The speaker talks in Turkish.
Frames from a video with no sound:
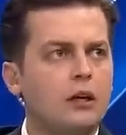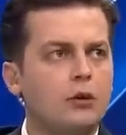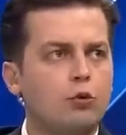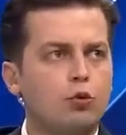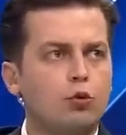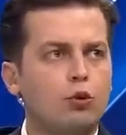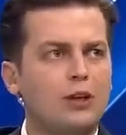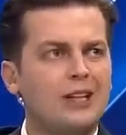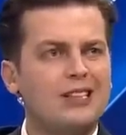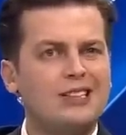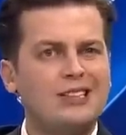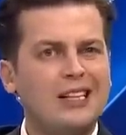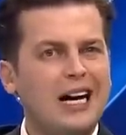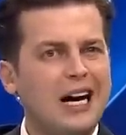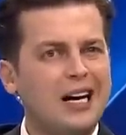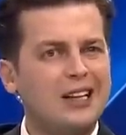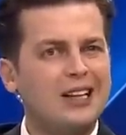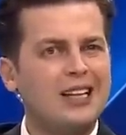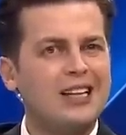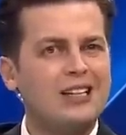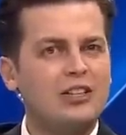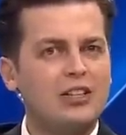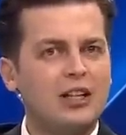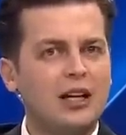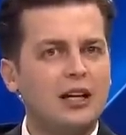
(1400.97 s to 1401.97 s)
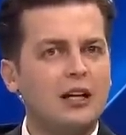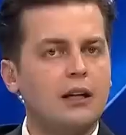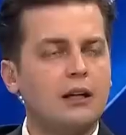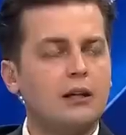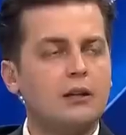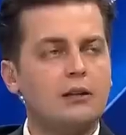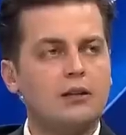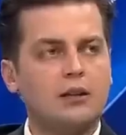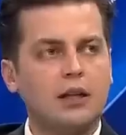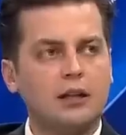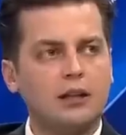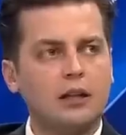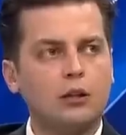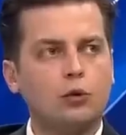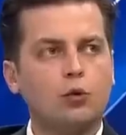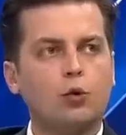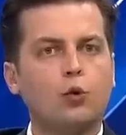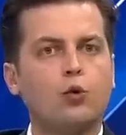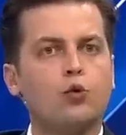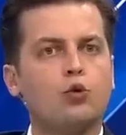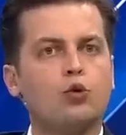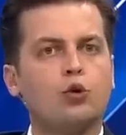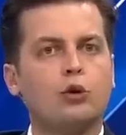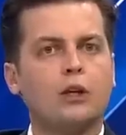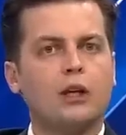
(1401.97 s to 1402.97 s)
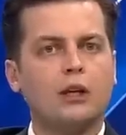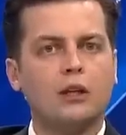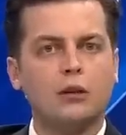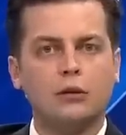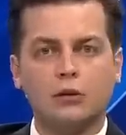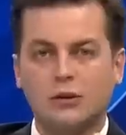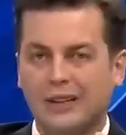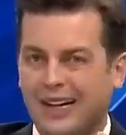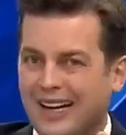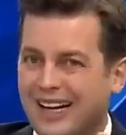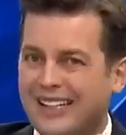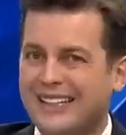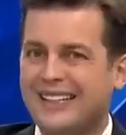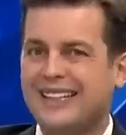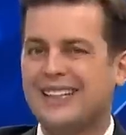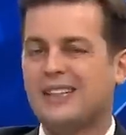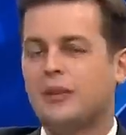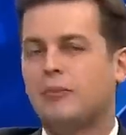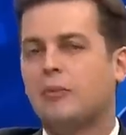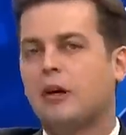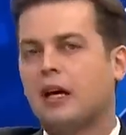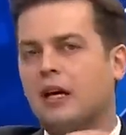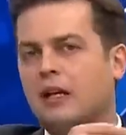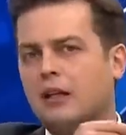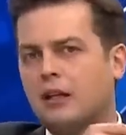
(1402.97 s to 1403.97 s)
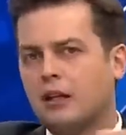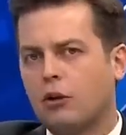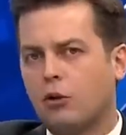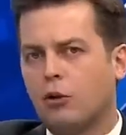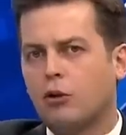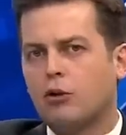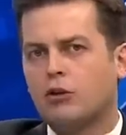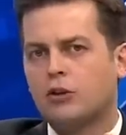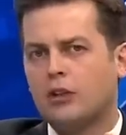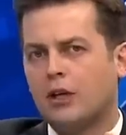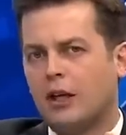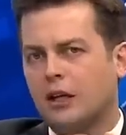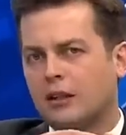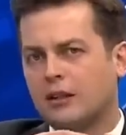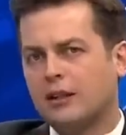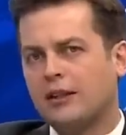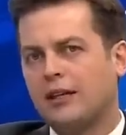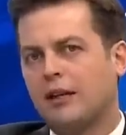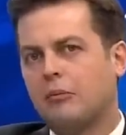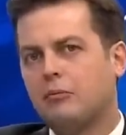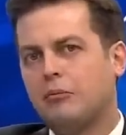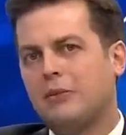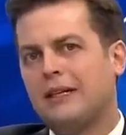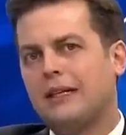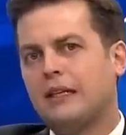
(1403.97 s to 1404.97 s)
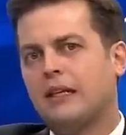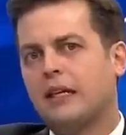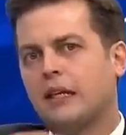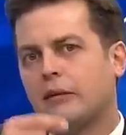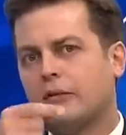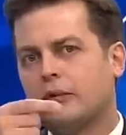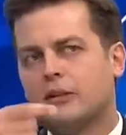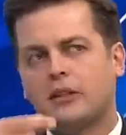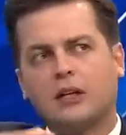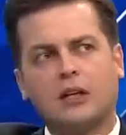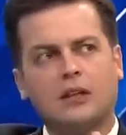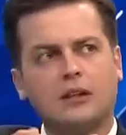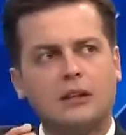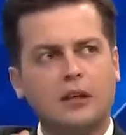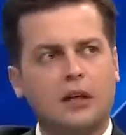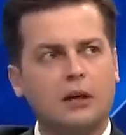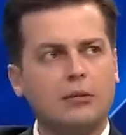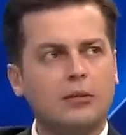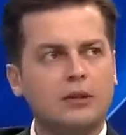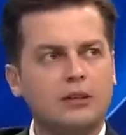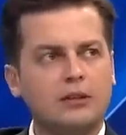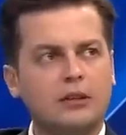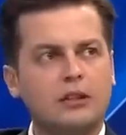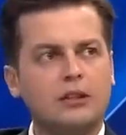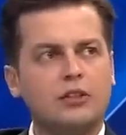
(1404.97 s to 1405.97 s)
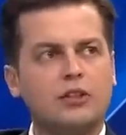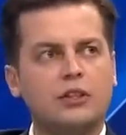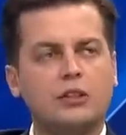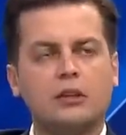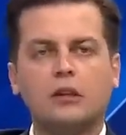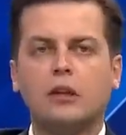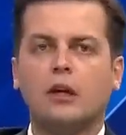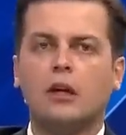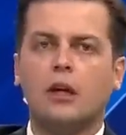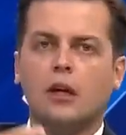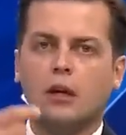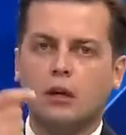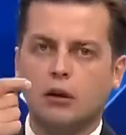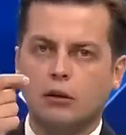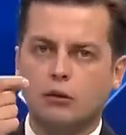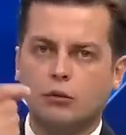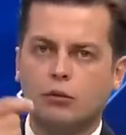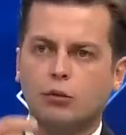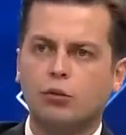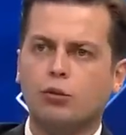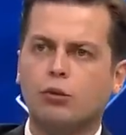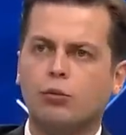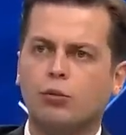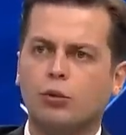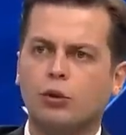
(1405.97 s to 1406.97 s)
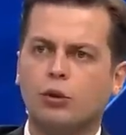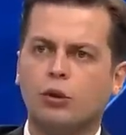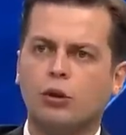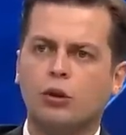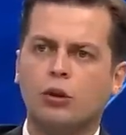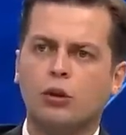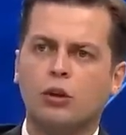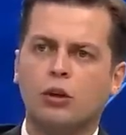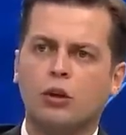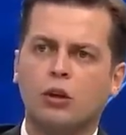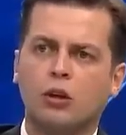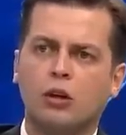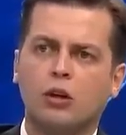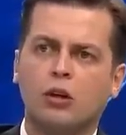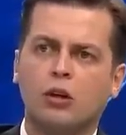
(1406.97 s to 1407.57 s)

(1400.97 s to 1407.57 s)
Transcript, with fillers: Tuna'yı sadece sakat oyuncuların an itibariyle orada alınan bilgiyi bize aktarması için. Muhtemelen dur. Sergen Hoca'ya da